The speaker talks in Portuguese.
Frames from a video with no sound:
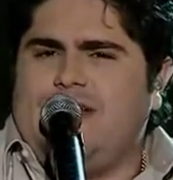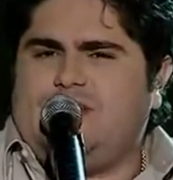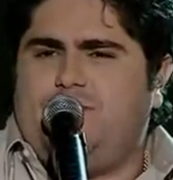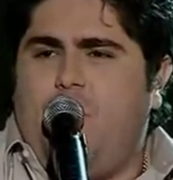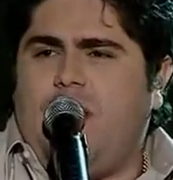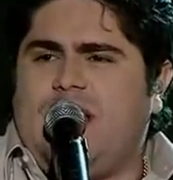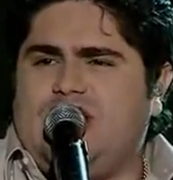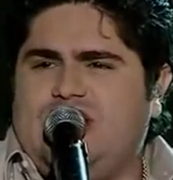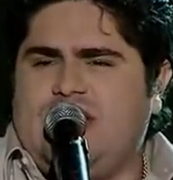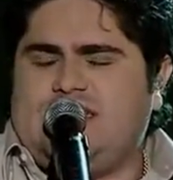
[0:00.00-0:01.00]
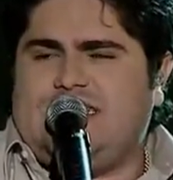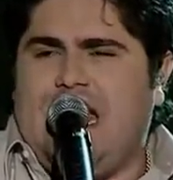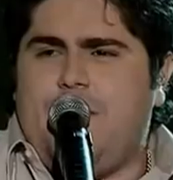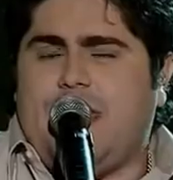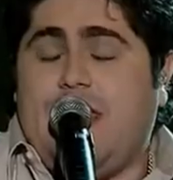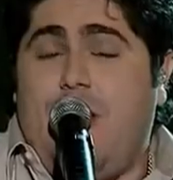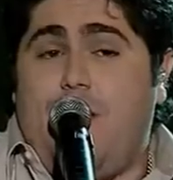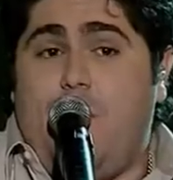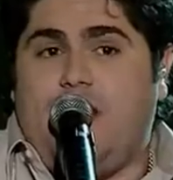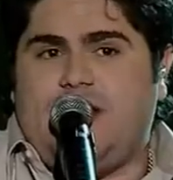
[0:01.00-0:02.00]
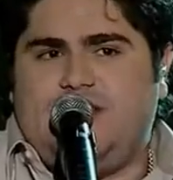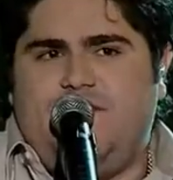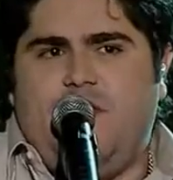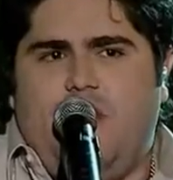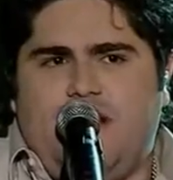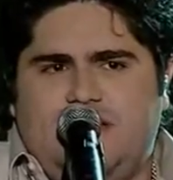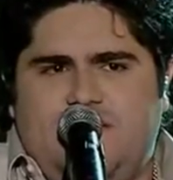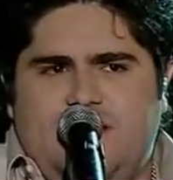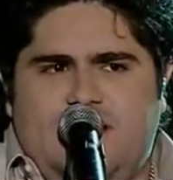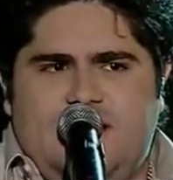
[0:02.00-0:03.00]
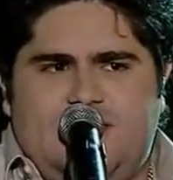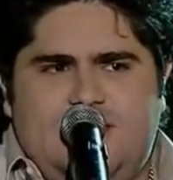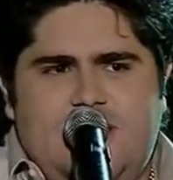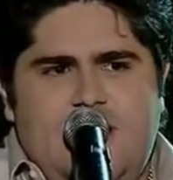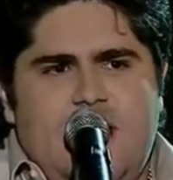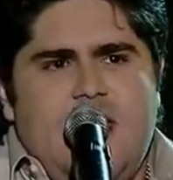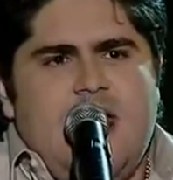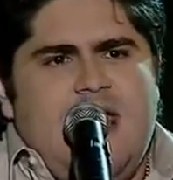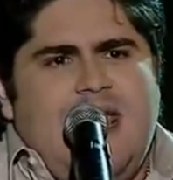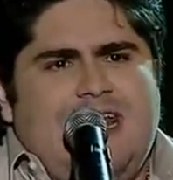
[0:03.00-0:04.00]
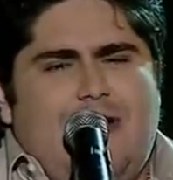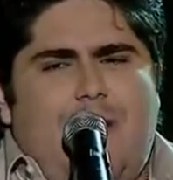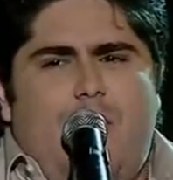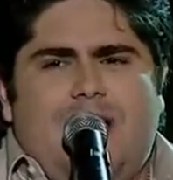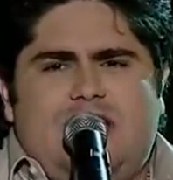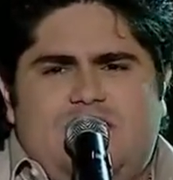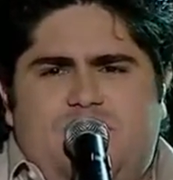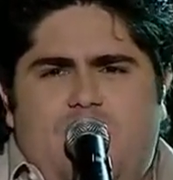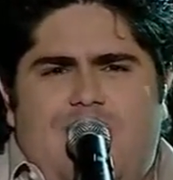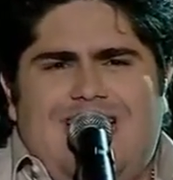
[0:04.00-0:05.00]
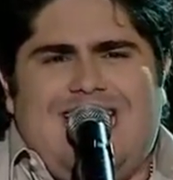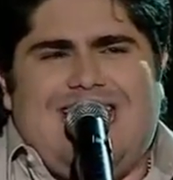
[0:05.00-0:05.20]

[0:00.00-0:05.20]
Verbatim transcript: mas pouca gente sabe o que é uma moda de viola de verdade. Então a moda de viola é